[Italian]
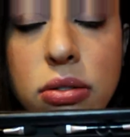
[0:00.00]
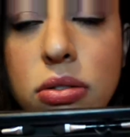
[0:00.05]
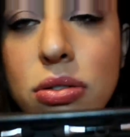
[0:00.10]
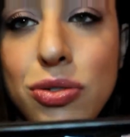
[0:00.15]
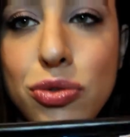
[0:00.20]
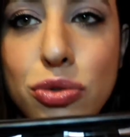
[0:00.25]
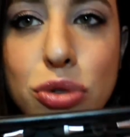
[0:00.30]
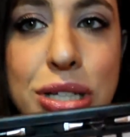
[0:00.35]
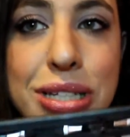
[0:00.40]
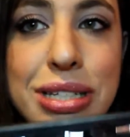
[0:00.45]

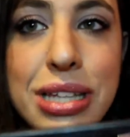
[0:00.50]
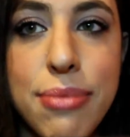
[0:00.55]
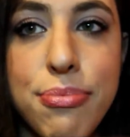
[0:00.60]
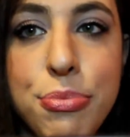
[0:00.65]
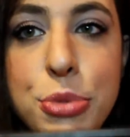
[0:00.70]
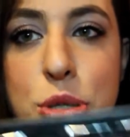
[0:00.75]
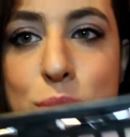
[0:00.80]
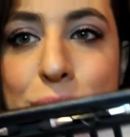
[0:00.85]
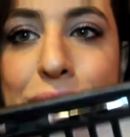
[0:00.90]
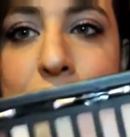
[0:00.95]
nude
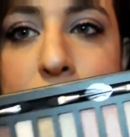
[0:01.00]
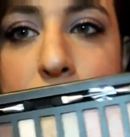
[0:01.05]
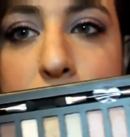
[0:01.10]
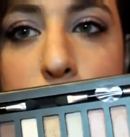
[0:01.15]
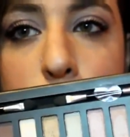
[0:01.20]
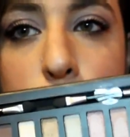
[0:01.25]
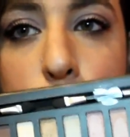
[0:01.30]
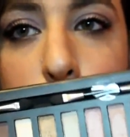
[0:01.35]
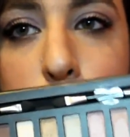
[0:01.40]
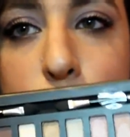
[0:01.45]
semplice, ma anche
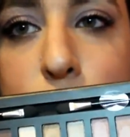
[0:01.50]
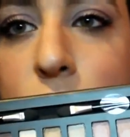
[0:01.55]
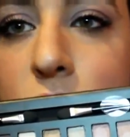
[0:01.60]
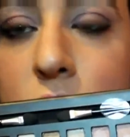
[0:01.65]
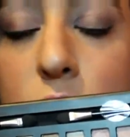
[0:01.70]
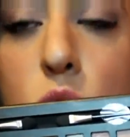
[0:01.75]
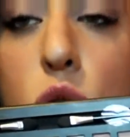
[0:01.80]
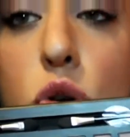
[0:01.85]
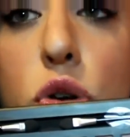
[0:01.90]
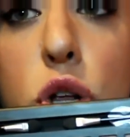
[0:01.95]
dei, nude,
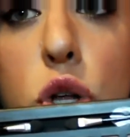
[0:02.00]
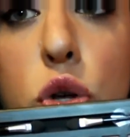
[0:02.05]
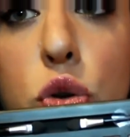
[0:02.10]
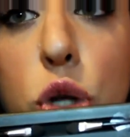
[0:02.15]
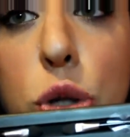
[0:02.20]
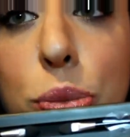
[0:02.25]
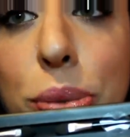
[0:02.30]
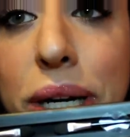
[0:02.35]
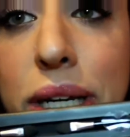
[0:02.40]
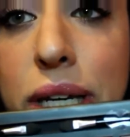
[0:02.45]
dei colori
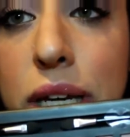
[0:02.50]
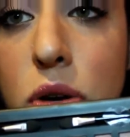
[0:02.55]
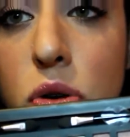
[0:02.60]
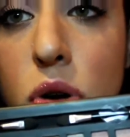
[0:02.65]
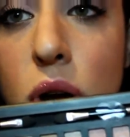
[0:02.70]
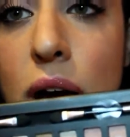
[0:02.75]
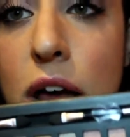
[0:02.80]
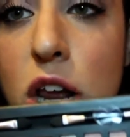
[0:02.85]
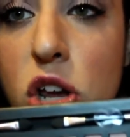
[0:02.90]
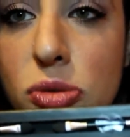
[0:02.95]
nude
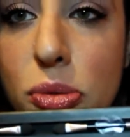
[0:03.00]
particolari,